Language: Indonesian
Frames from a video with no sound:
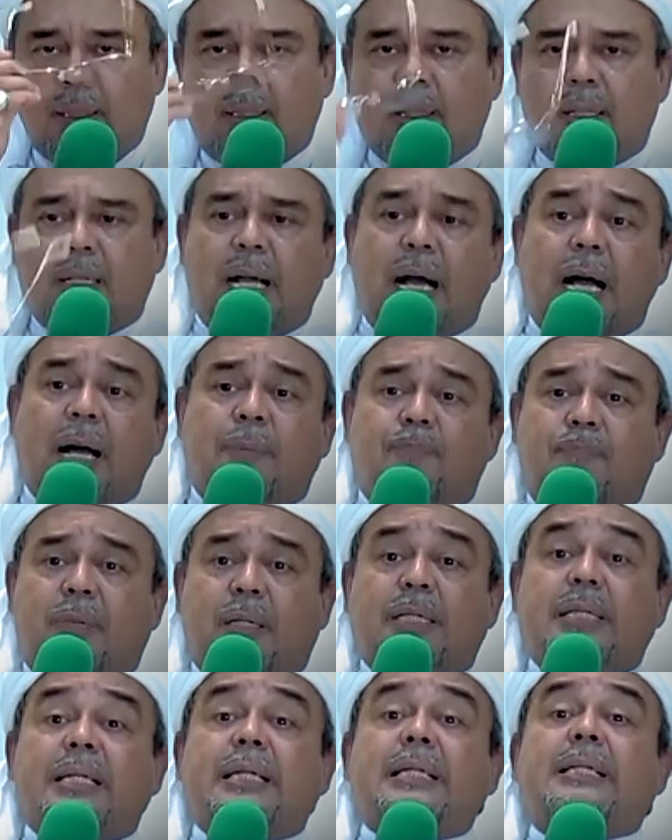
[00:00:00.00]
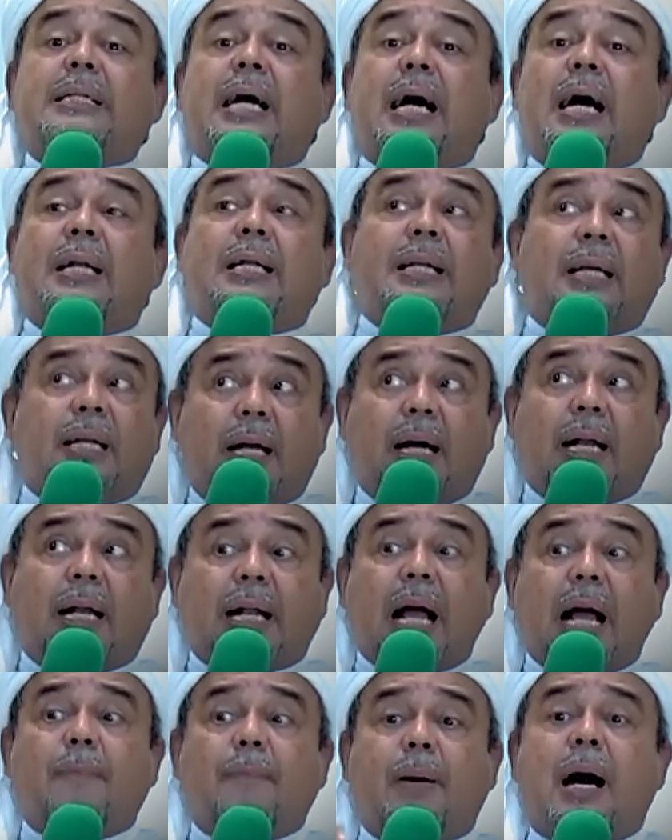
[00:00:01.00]
Kaab bercerita, dia dengar
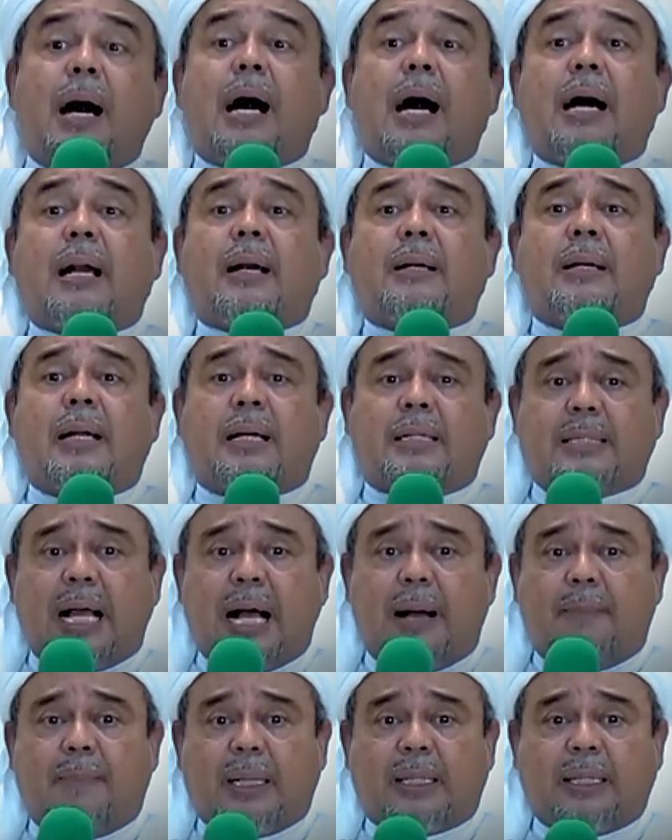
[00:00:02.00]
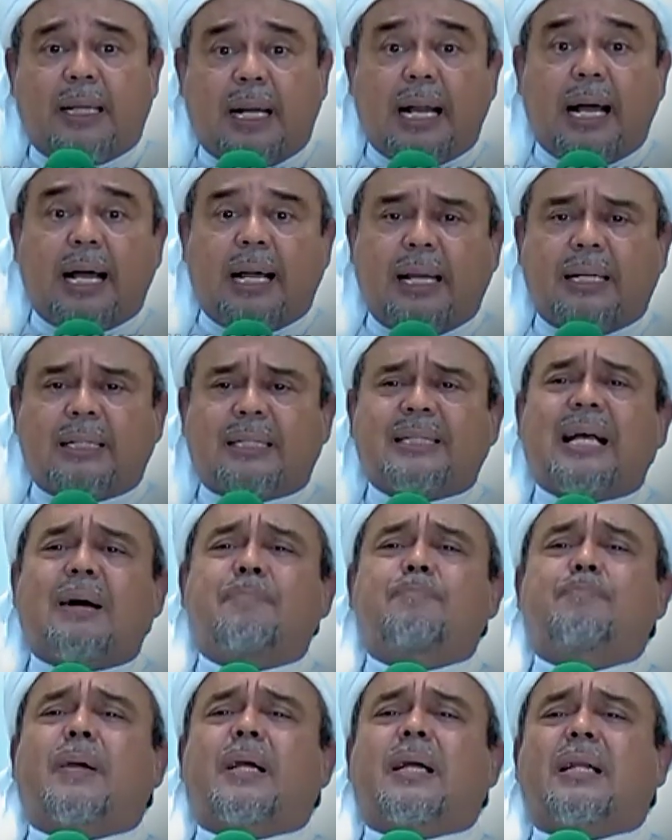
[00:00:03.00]
kabar dari sahabat yang lain
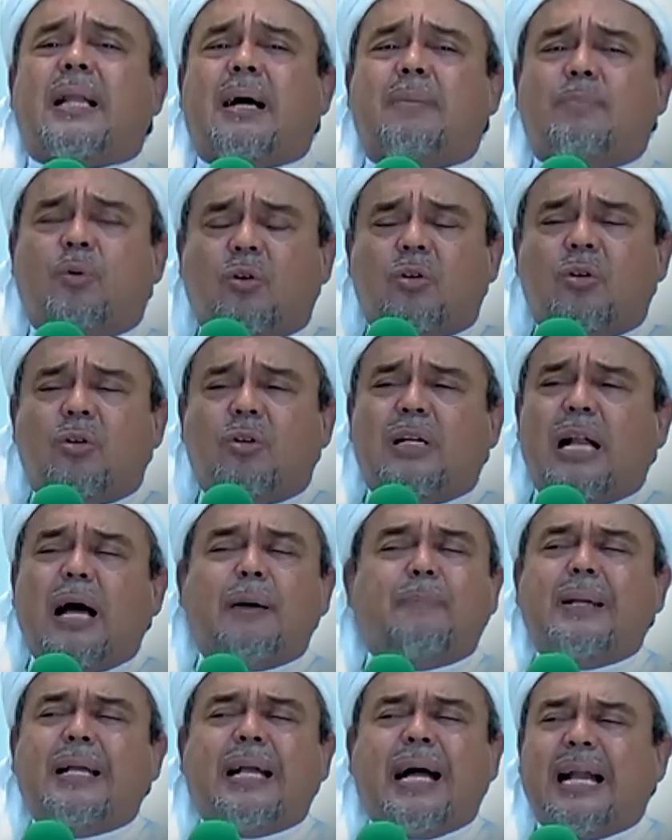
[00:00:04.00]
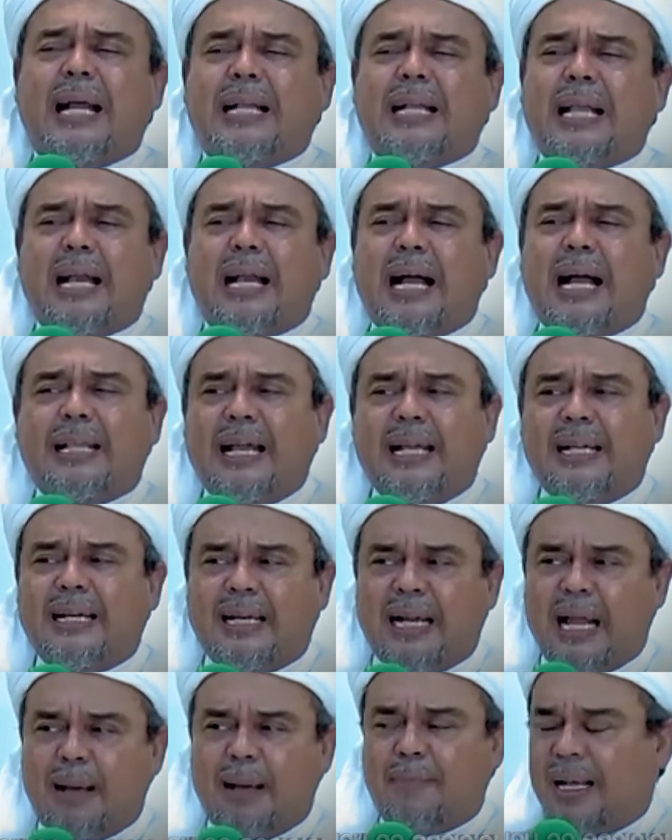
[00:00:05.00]
sampai ke Tabuk, Nabi nggak nanya-nanyain
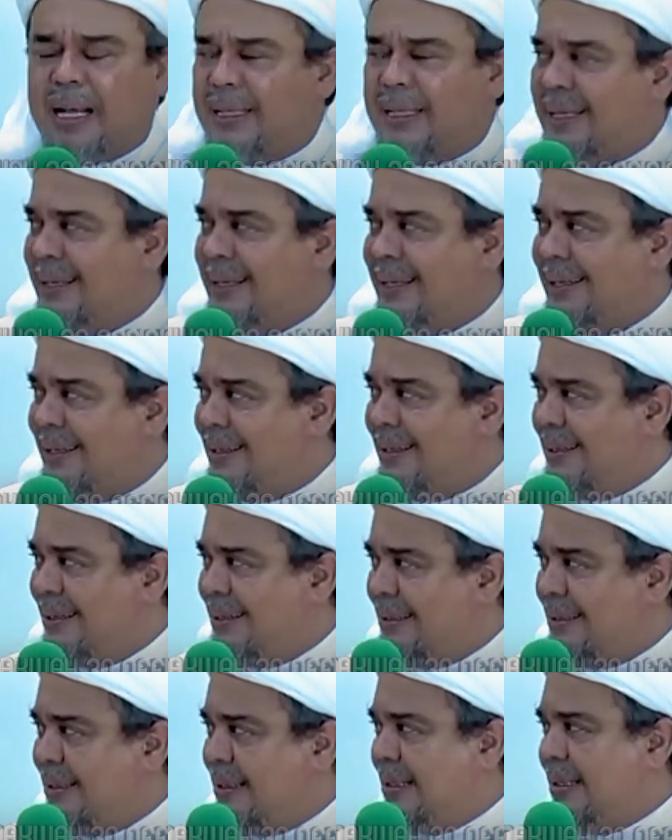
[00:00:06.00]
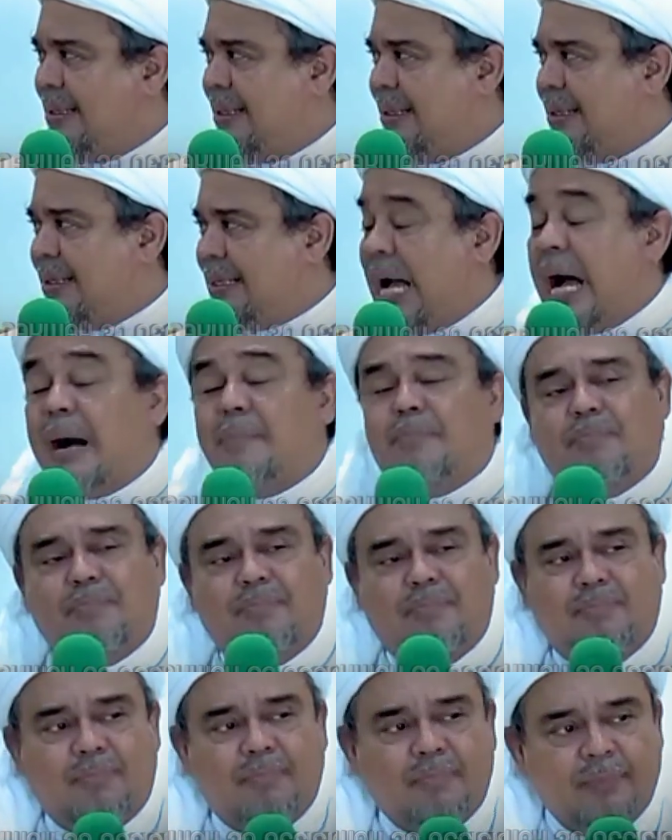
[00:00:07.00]
namanya e, Kaab.
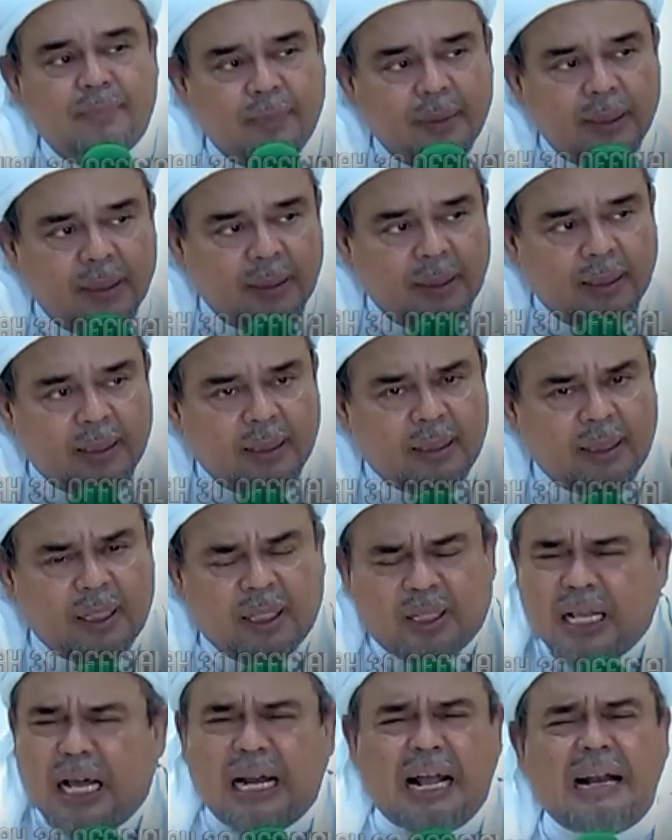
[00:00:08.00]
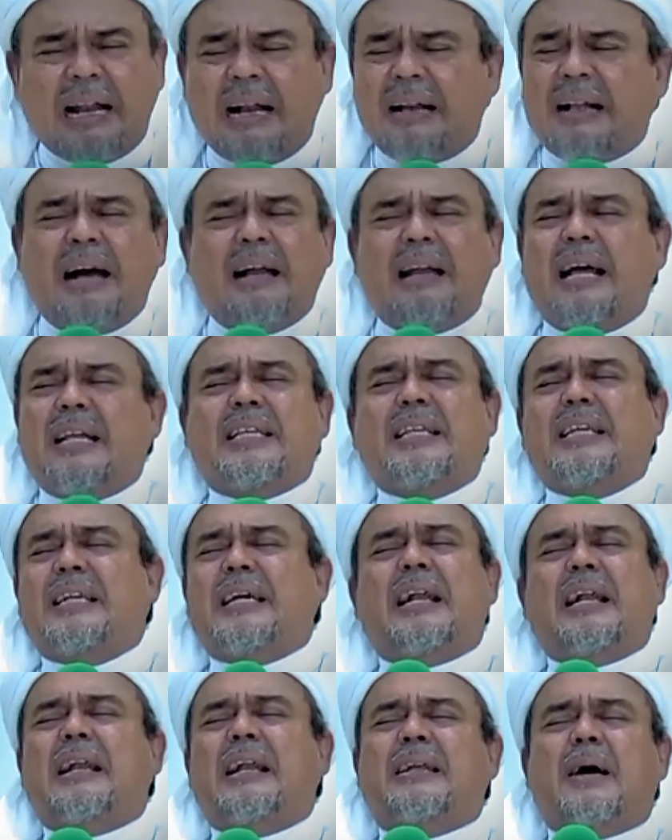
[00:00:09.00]
Di jalanan nggak Nabi
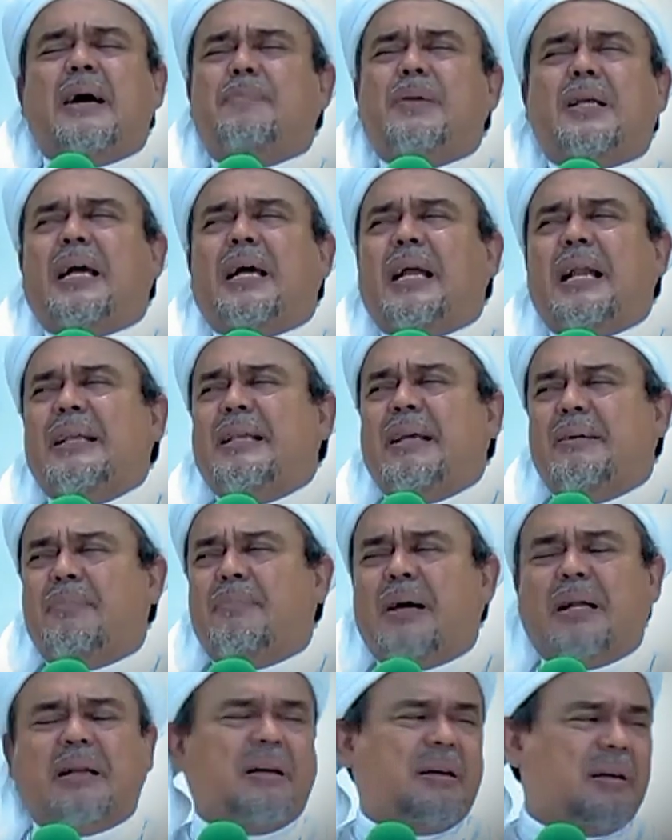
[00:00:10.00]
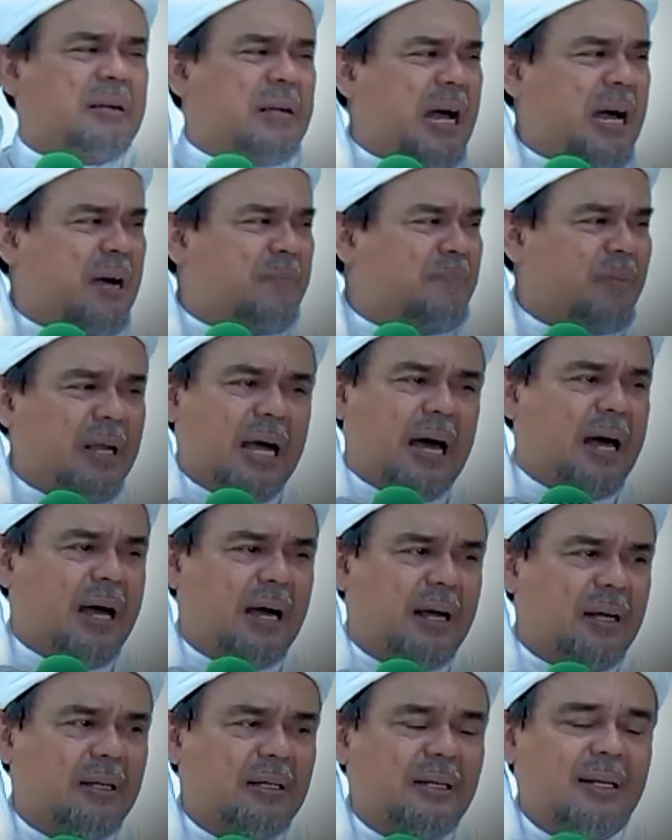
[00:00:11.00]
nggak Nabi nggak nanya mana Kaab nggak
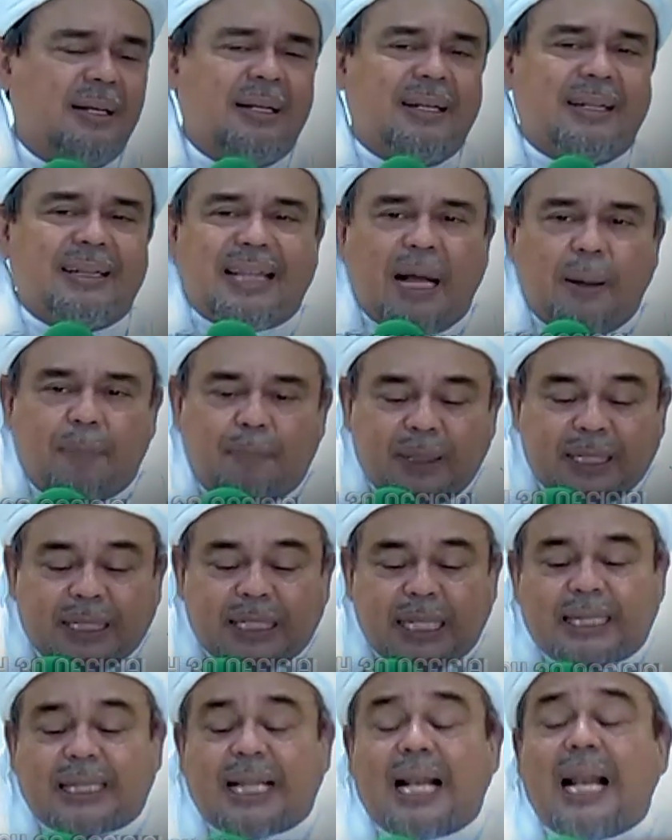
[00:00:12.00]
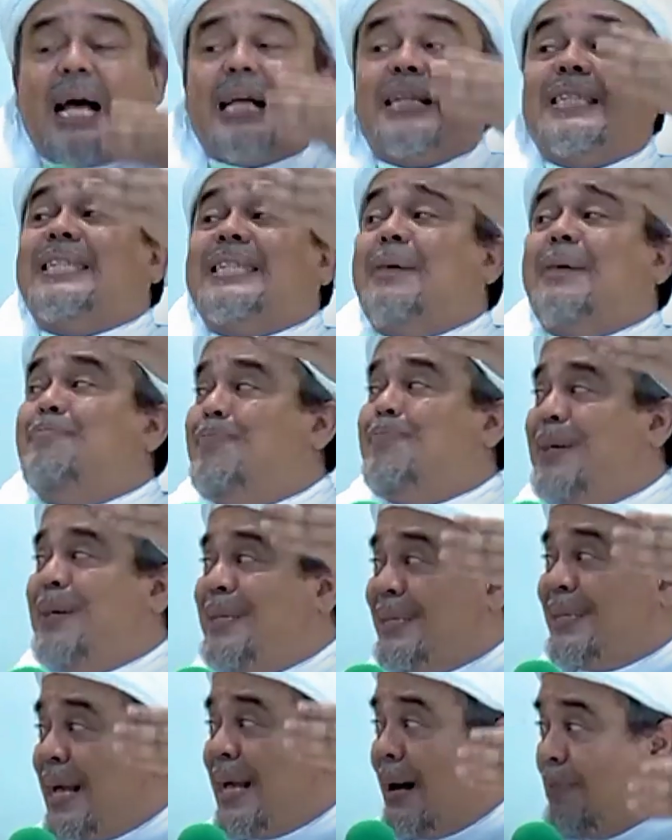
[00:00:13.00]
tapi setelah sampai
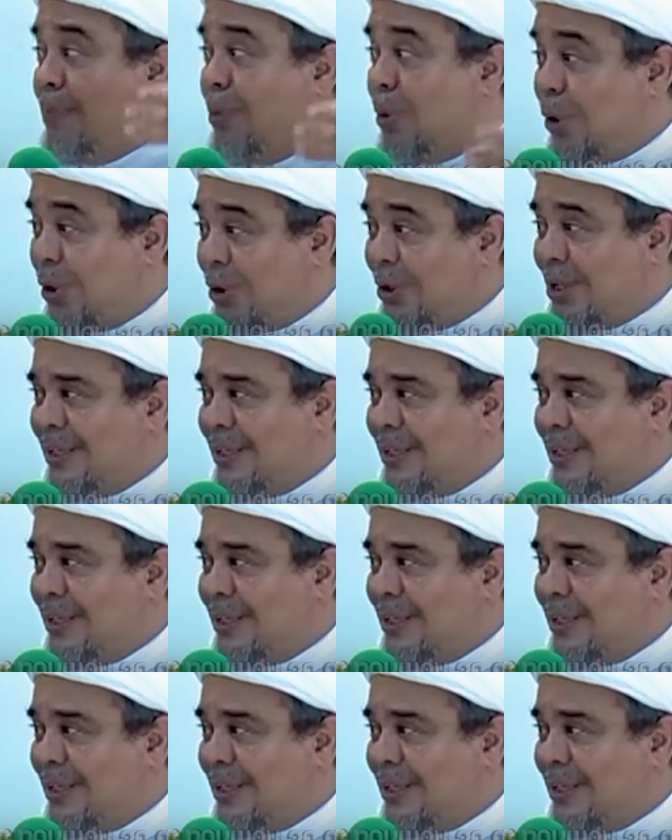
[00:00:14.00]
di Tabuk,